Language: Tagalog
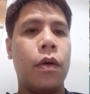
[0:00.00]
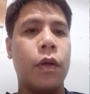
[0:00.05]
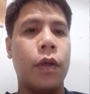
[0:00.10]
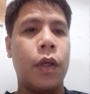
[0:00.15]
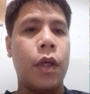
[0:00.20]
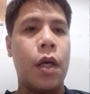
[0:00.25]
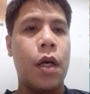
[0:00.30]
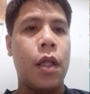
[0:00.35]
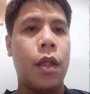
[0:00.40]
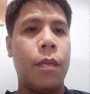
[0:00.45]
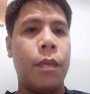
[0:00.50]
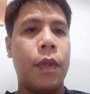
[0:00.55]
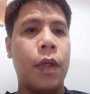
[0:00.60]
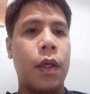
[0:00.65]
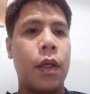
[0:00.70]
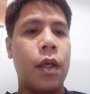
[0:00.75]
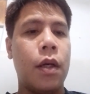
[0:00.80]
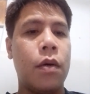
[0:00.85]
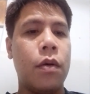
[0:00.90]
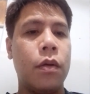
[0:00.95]
okay anim na
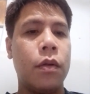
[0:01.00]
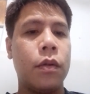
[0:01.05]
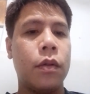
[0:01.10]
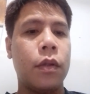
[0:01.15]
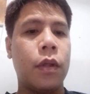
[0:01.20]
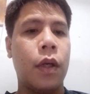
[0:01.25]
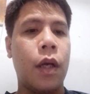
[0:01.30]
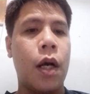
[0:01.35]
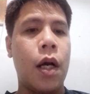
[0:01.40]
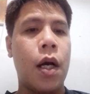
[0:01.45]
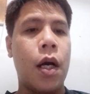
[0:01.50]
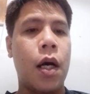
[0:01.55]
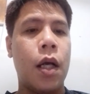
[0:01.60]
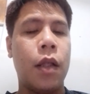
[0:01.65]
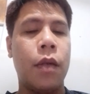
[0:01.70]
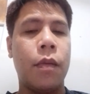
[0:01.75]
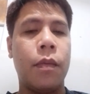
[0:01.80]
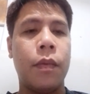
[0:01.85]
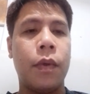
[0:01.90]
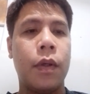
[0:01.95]
kalahok taga
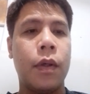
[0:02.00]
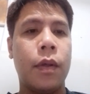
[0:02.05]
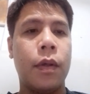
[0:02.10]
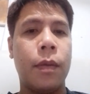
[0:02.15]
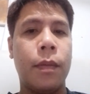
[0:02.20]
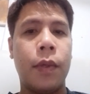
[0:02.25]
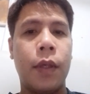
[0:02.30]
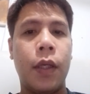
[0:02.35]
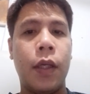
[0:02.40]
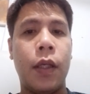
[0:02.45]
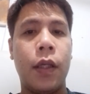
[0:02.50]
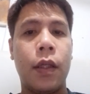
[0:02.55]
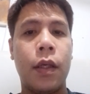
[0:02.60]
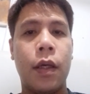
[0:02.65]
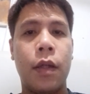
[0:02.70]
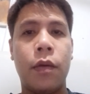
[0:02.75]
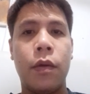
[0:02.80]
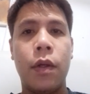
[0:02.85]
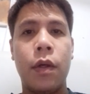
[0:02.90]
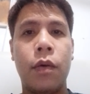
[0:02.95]
anim na mga malilit
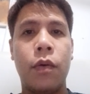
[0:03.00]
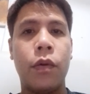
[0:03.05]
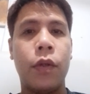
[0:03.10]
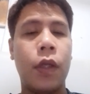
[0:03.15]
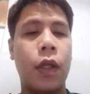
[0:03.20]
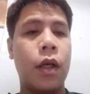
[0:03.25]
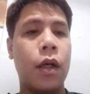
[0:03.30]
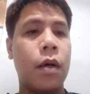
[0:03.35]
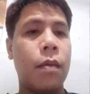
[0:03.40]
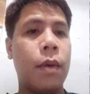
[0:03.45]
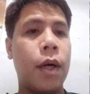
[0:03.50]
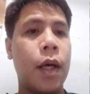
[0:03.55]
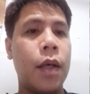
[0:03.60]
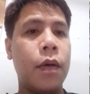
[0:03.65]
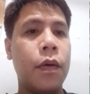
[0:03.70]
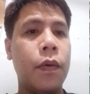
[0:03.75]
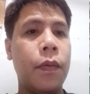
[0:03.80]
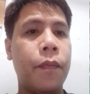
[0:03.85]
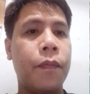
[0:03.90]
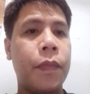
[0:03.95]
ano lang konti lang
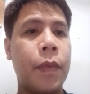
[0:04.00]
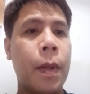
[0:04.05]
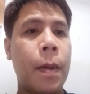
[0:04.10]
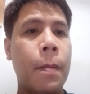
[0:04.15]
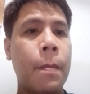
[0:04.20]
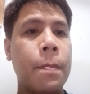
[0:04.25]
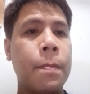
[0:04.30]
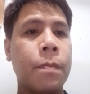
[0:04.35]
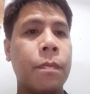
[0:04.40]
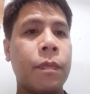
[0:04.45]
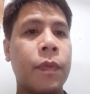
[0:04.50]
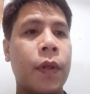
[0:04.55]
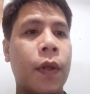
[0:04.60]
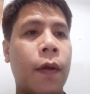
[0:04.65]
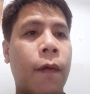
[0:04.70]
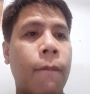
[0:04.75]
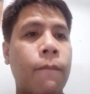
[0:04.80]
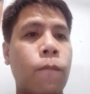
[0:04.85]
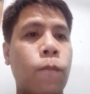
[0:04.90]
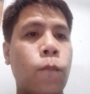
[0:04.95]
kabayo
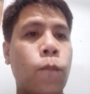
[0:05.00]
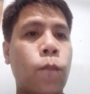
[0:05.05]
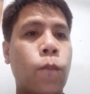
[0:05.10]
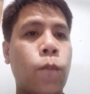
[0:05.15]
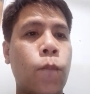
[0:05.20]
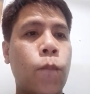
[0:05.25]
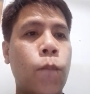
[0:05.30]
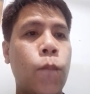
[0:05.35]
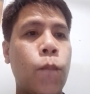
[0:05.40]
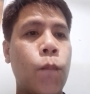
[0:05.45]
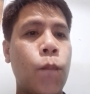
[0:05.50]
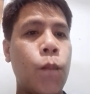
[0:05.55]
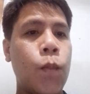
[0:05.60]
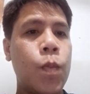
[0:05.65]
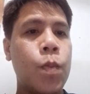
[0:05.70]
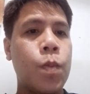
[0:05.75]
mm -hmm.